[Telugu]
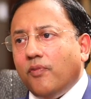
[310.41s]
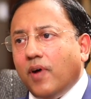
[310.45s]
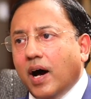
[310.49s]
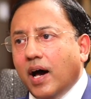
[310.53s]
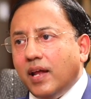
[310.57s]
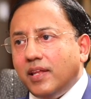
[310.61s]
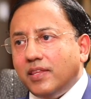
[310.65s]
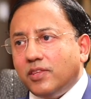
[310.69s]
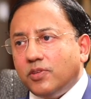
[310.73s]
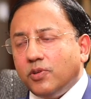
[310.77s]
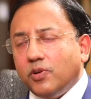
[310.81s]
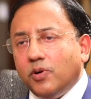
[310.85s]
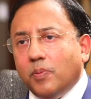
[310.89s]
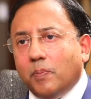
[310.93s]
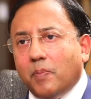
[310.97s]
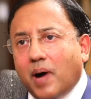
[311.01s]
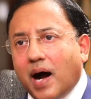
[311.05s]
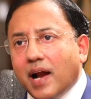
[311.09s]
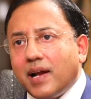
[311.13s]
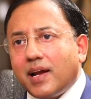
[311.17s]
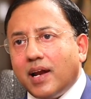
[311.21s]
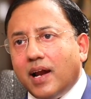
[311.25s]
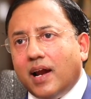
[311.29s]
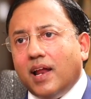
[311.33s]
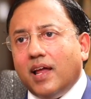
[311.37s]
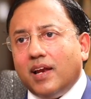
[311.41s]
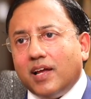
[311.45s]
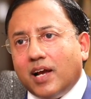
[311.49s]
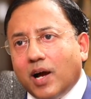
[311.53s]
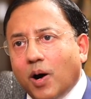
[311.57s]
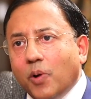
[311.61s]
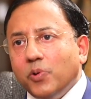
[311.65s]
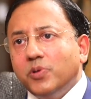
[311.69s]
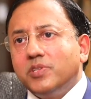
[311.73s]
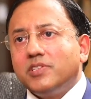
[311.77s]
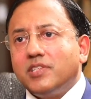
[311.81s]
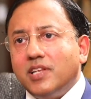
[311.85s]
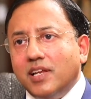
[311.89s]
వారితో మాట్లాడాలి
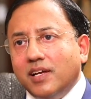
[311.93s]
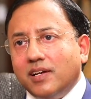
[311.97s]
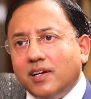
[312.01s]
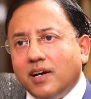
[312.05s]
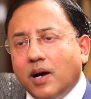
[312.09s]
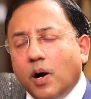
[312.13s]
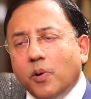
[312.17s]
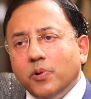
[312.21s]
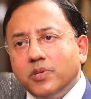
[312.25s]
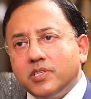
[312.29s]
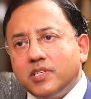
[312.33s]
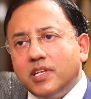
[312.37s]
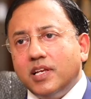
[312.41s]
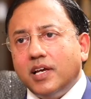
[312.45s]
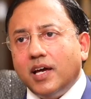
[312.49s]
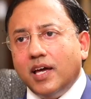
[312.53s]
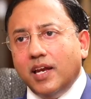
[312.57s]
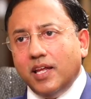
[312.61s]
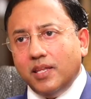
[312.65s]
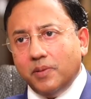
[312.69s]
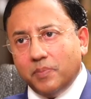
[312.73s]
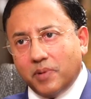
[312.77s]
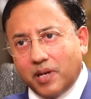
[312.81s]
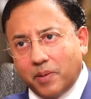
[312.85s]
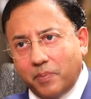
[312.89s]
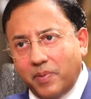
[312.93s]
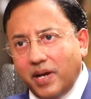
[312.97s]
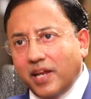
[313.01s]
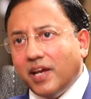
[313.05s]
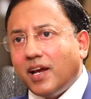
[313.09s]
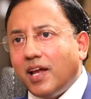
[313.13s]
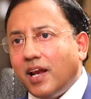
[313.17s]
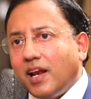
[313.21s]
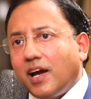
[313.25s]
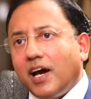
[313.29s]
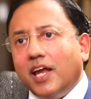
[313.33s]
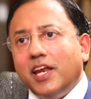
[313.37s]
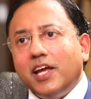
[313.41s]
కౌన్సిలింగ్ కౌన్సిలింగ్ అనేది మన
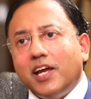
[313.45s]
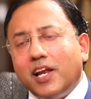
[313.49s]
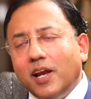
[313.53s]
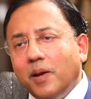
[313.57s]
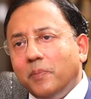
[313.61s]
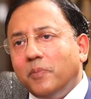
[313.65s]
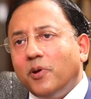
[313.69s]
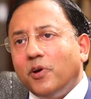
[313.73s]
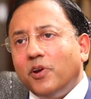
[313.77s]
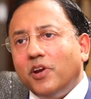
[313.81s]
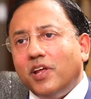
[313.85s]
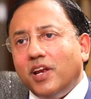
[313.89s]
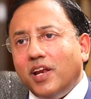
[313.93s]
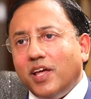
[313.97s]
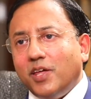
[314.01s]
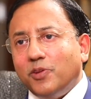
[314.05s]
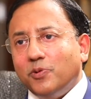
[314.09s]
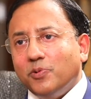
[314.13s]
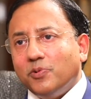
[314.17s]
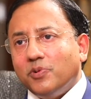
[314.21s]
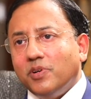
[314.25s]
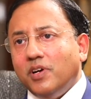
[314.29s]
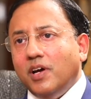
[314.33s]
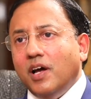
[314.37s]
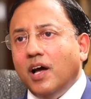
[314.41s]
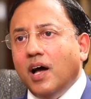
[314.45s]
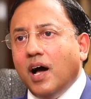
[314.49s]
మెడికల్ కరికులంలోనే లేదు